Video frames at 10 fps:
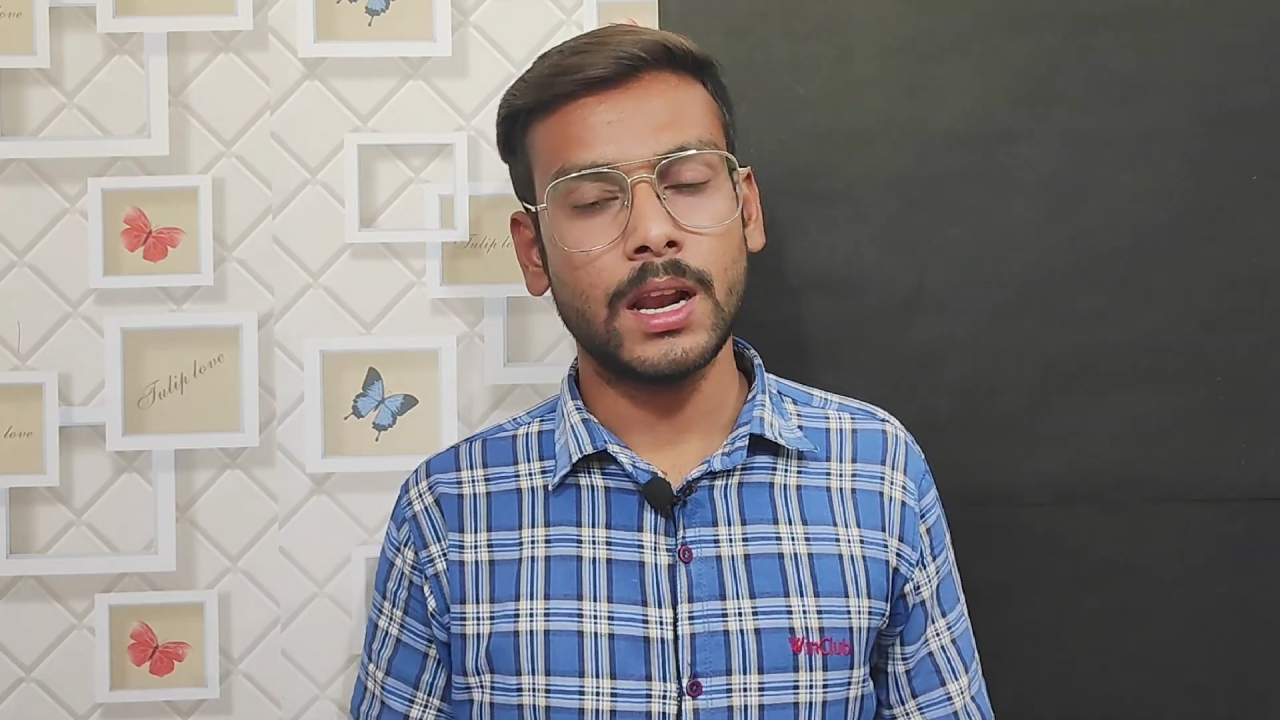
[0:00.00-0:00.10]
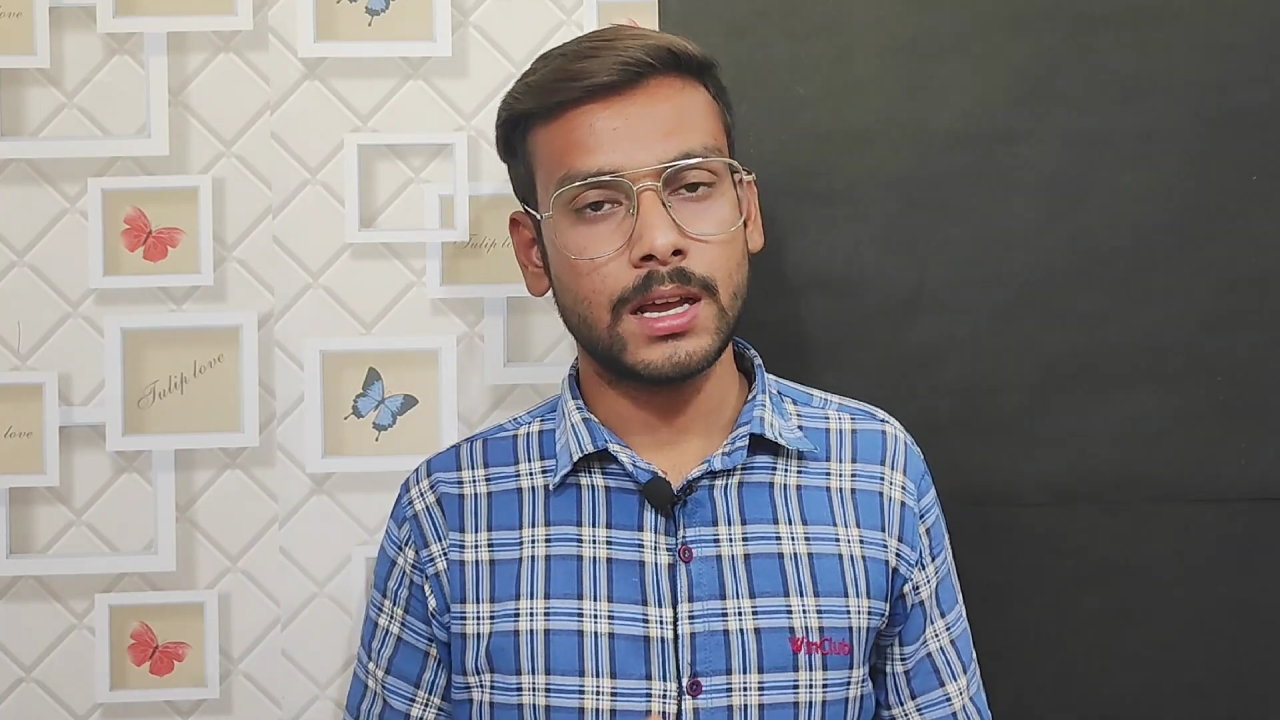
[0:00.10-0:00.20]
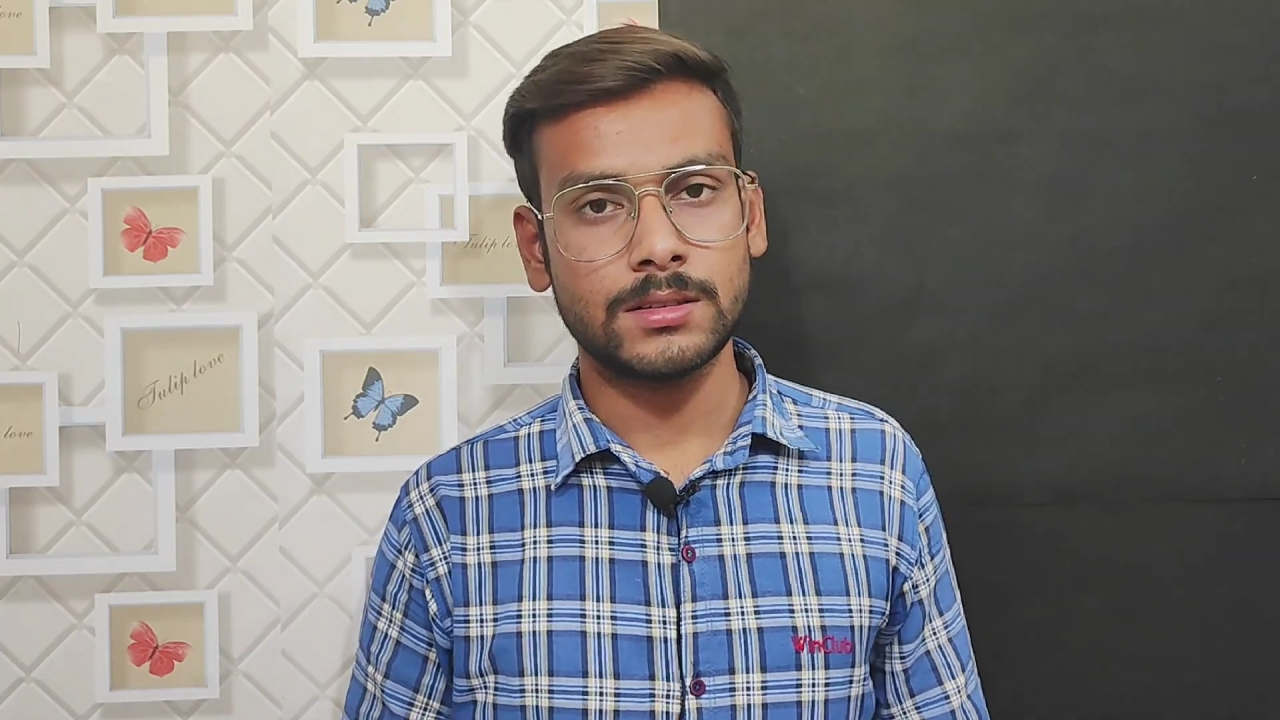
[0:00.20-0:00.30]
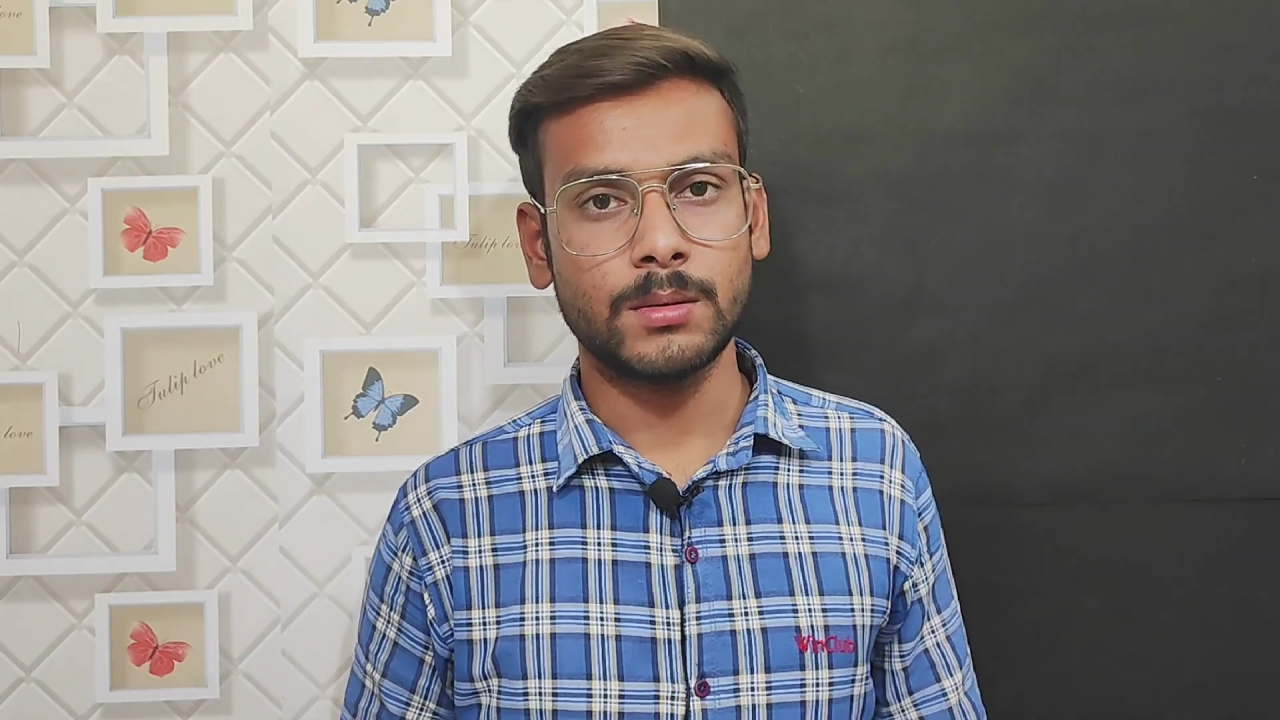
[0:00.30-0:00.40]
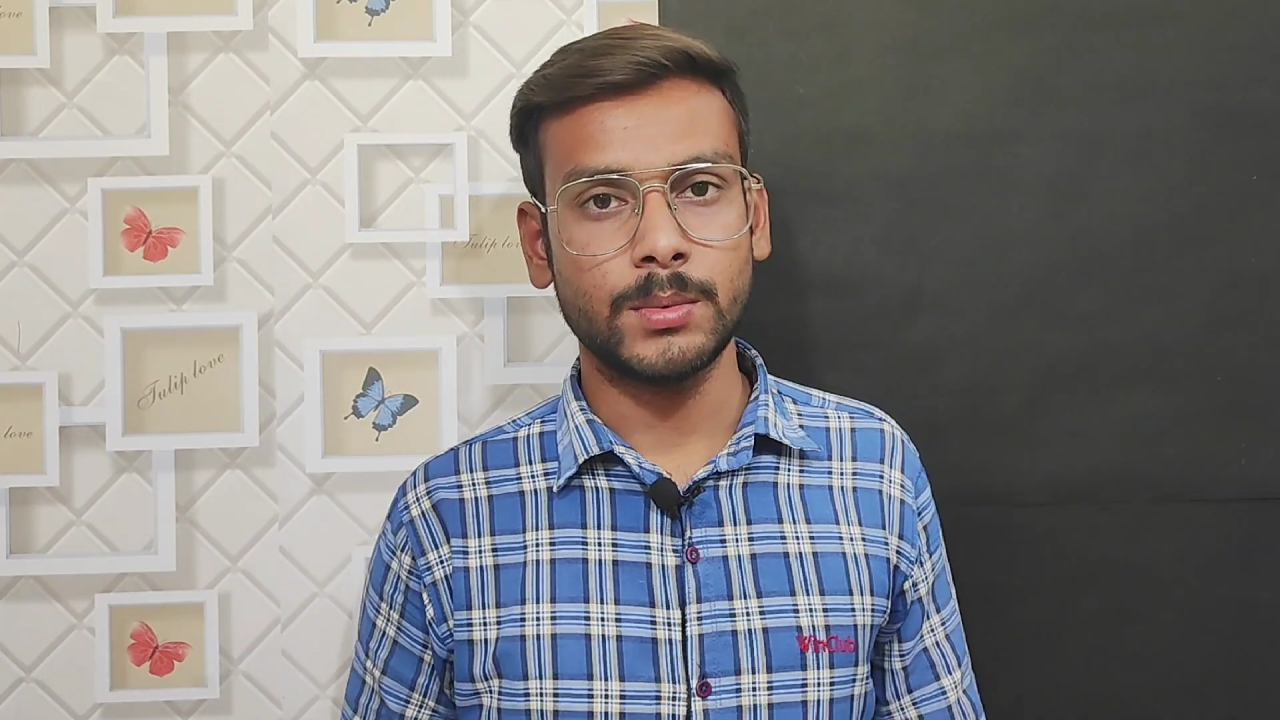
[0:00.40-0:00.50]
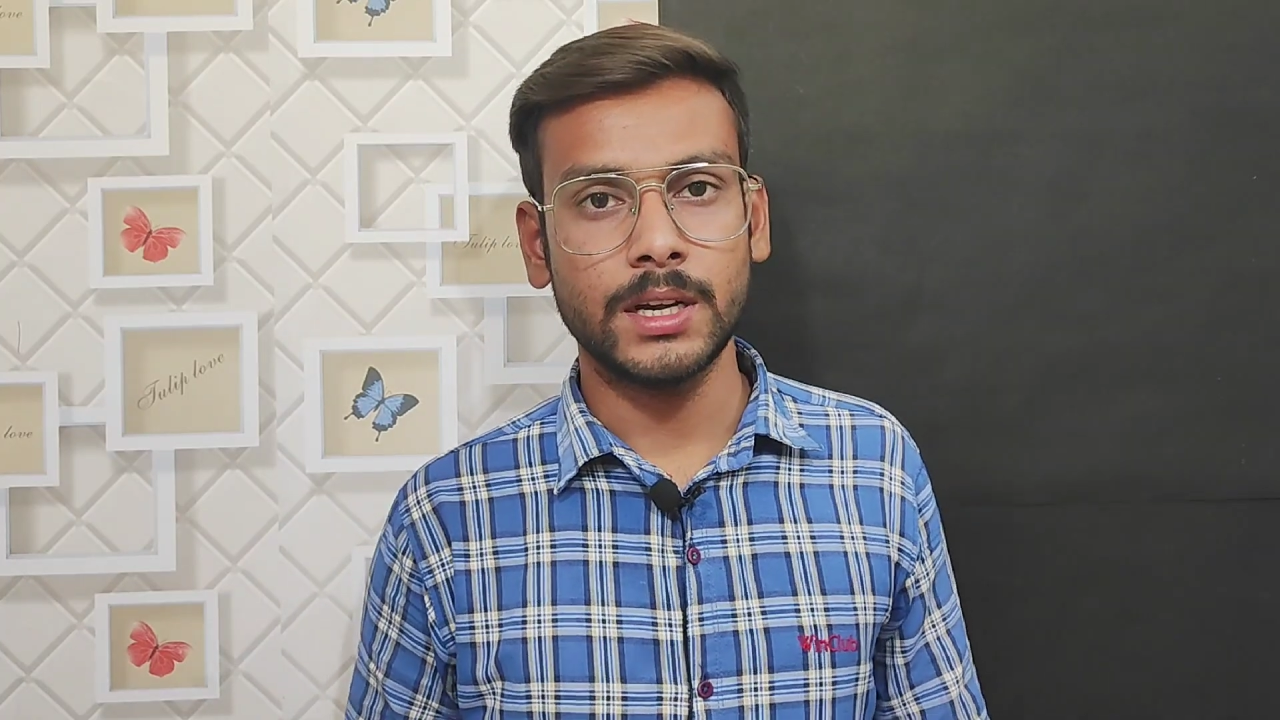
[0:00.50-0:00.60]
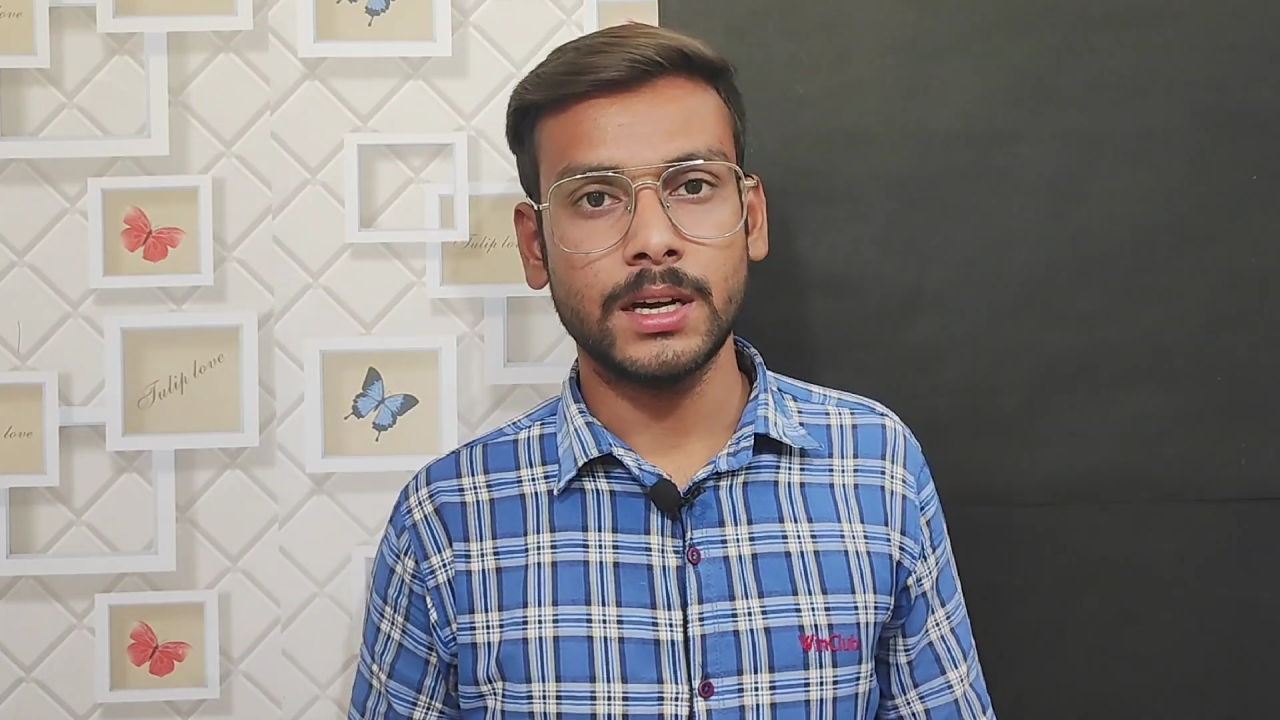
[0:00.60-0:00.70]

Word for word: लास्ट अपडेट